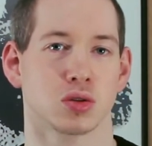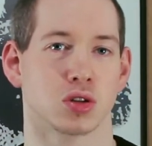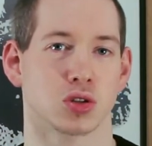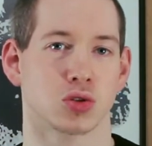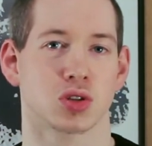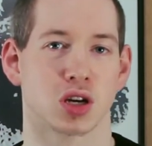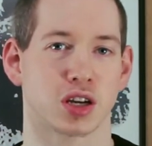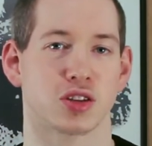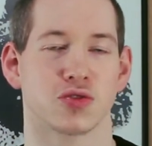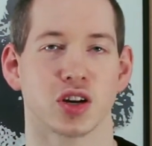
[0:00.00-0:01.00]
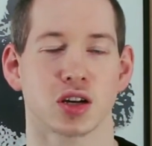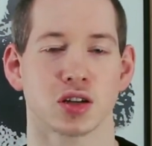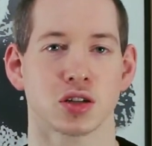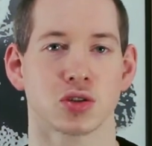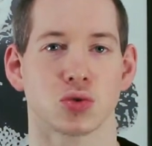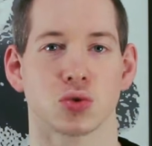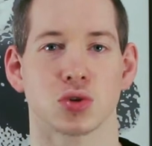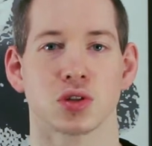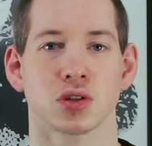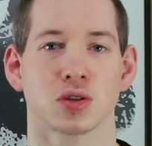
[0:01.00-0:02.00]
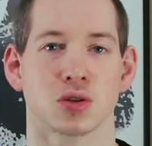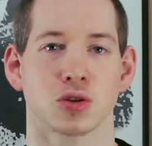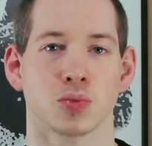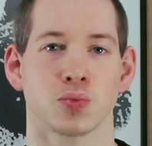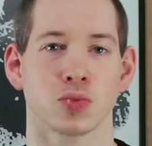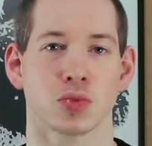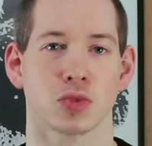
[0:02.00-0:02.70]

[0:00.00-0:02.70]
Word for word: ja sozusagen entwickelt und ähm,